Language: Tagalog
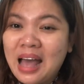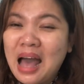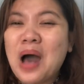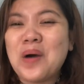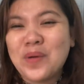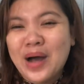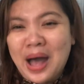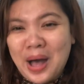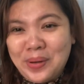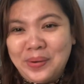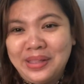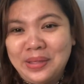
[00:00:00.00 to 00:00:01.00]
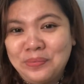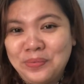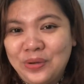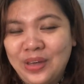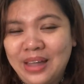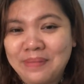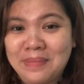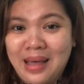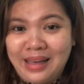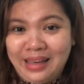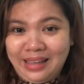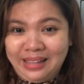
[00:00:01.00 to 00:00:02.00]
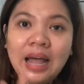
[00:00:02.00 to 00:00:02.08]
hawa-hawa na po yan. Bakit?